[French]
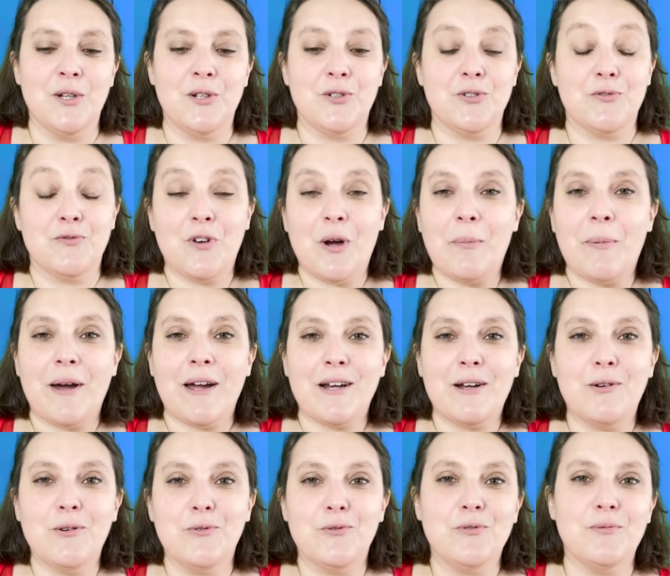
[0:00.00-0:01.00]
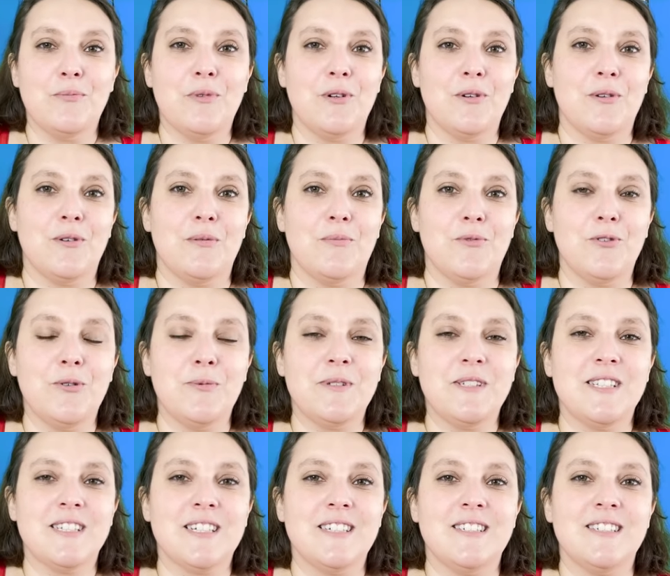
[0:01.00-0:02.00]
Je vois apparaître le nom de mon
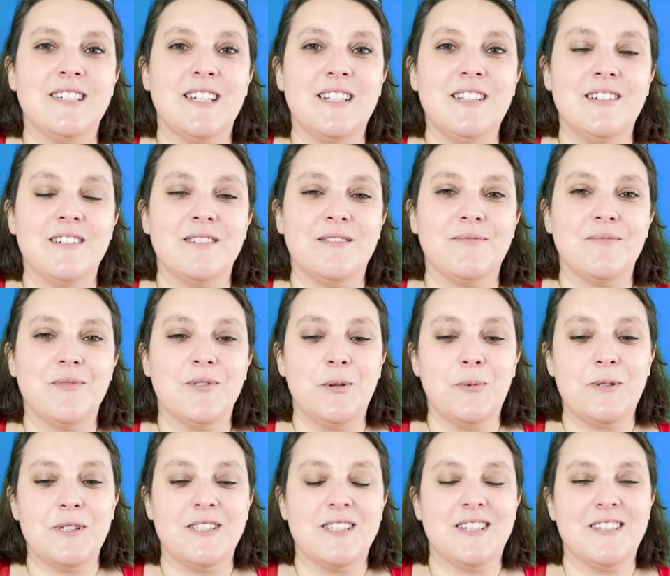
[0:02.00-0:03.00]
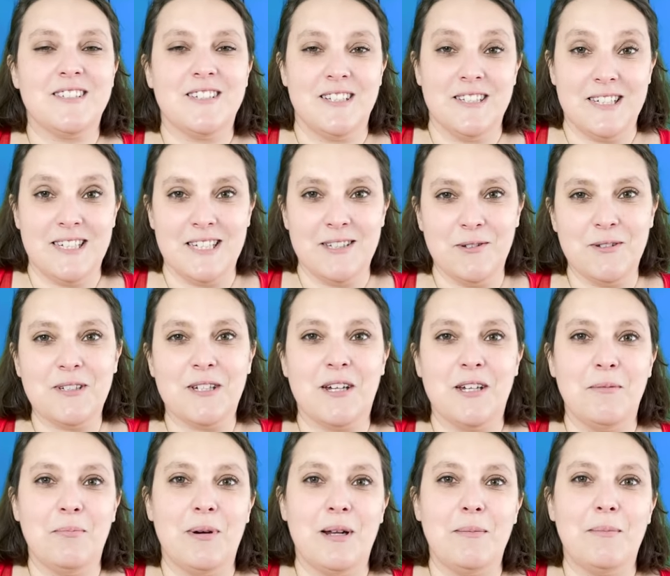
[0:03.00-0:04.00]
obstétricienne, obstétricienne qui ne
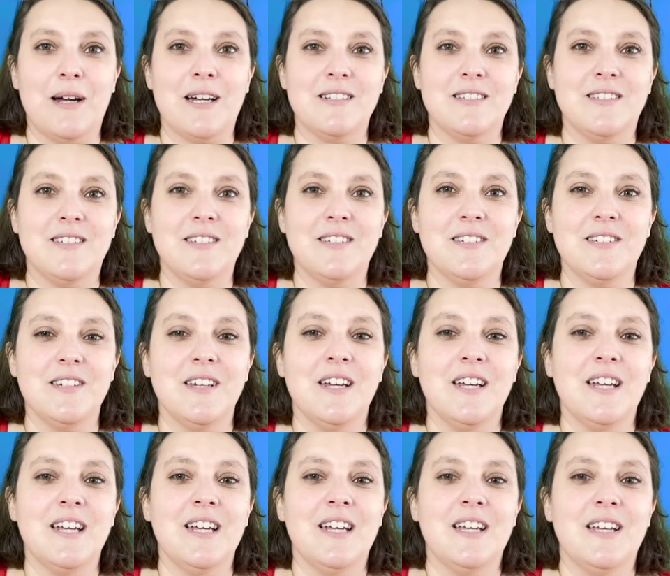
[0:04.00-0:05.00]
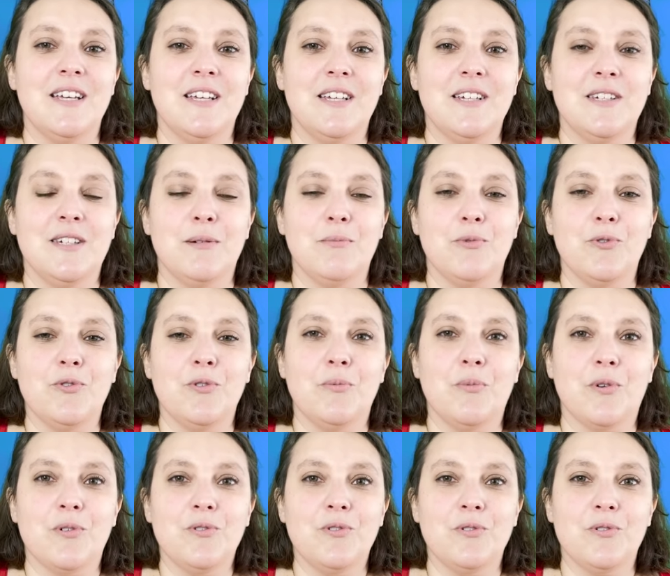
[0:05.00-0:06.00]
travaille pas le mardi, et qui me
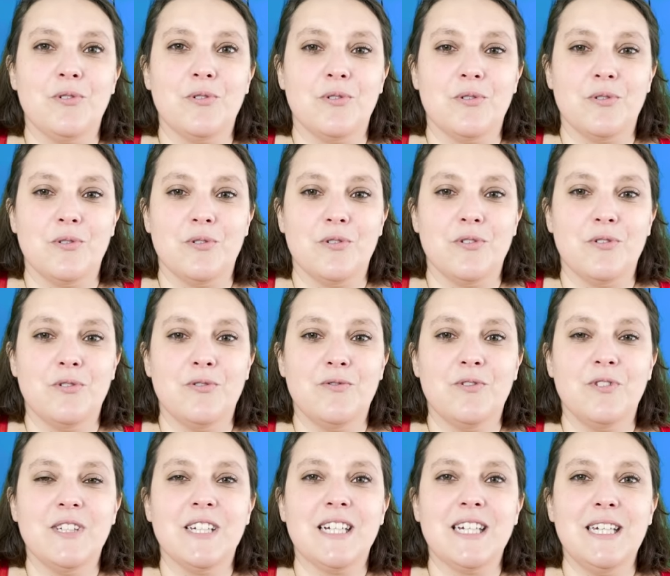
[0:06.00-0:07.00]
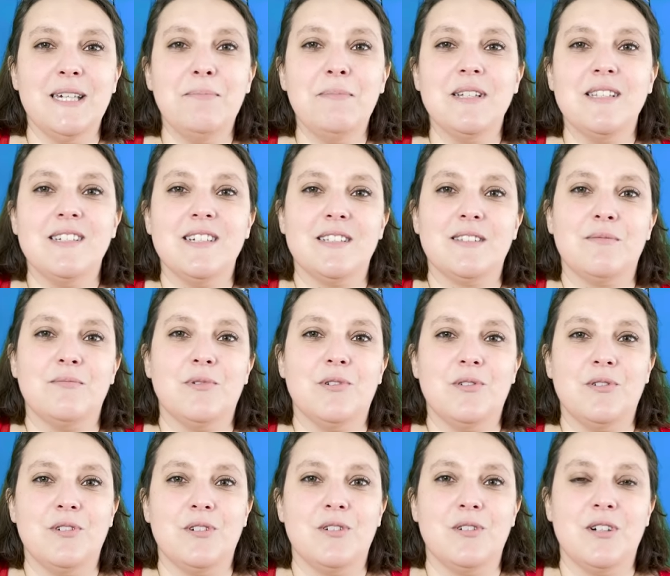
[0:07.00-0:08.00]
demande euh, de venir
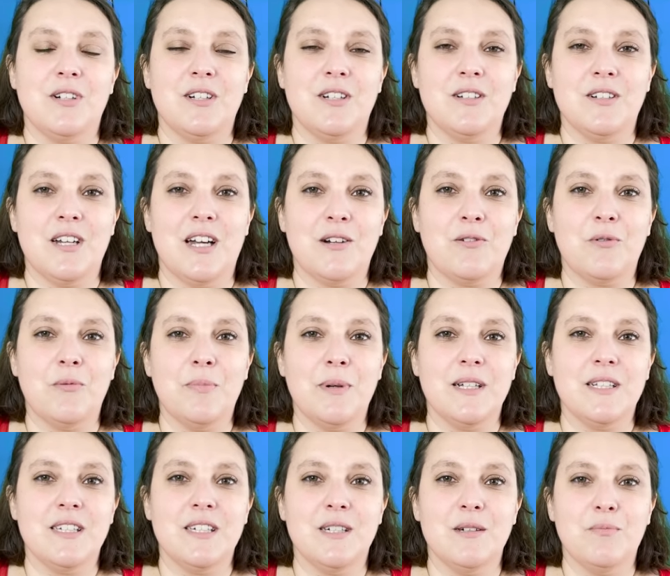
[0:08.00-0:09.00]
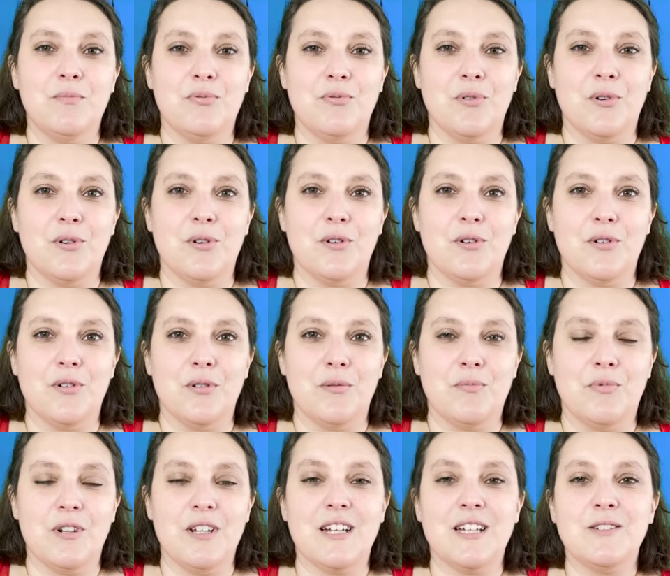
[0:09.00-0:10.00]
immédiatement euh, accompagner euh,
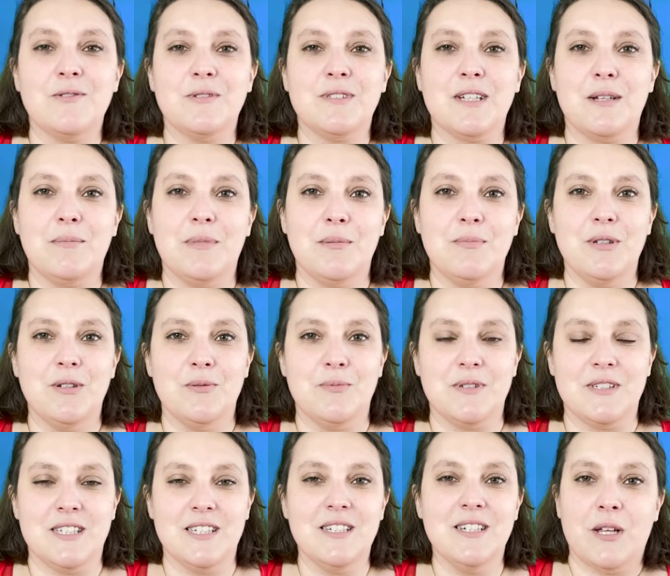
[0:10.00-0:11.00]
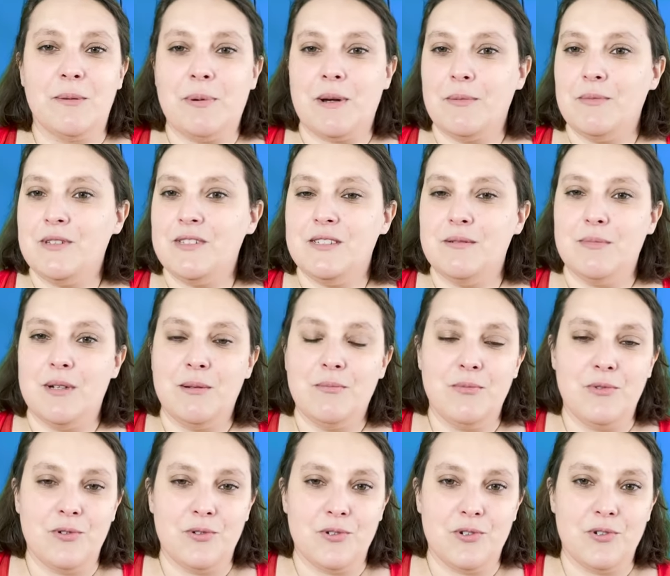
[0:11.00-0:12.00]
pour, les résultats de ma biopsie. L'après-midi
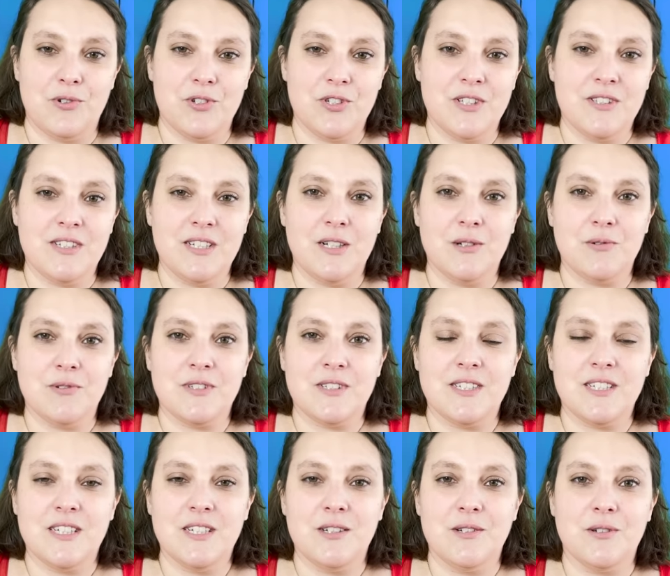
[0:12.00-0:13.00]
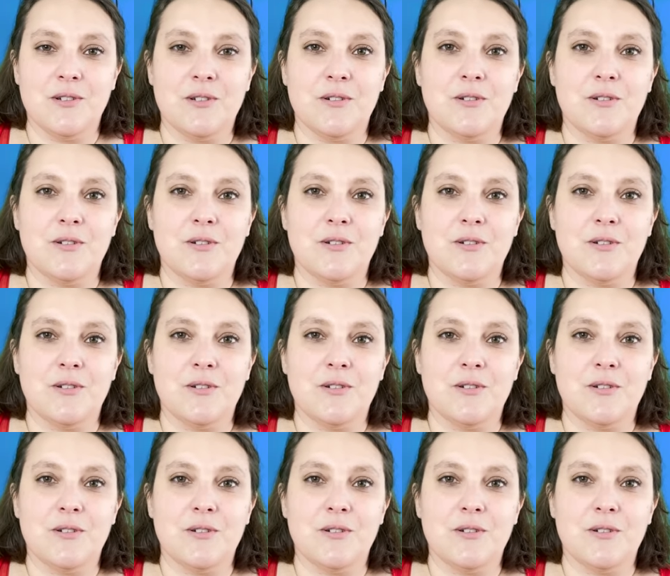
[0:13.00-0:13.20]
même, j'étais lancée